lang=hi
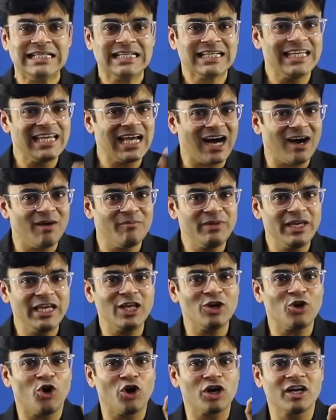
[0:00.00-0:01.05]
कि
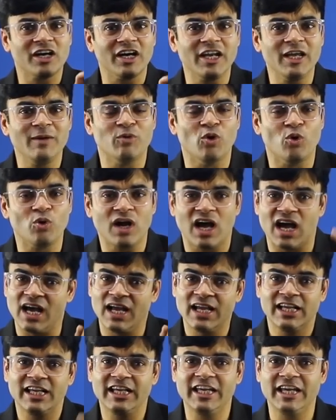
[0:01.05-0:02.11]
अमीर और गरीब होना
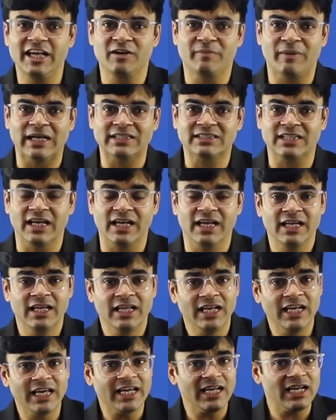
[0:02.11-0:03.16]
एक बात है
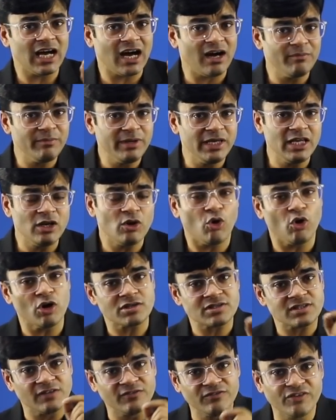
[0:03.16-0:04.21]
लेकिन अमीर और
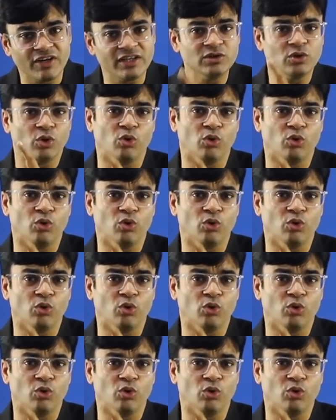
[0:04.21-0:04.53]
समृद्ध